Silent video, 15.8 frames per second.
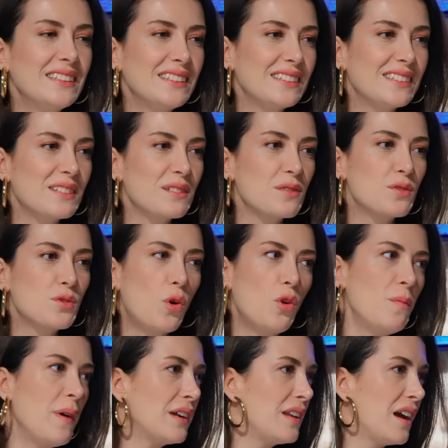e,
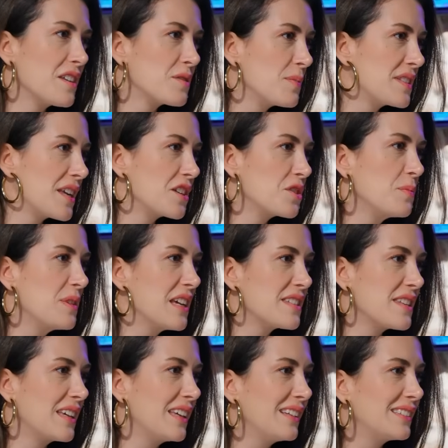sormak lazım. Mesela şimdi
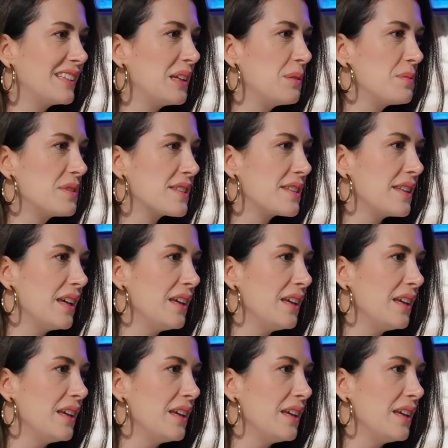yaza Değil girdiğimizde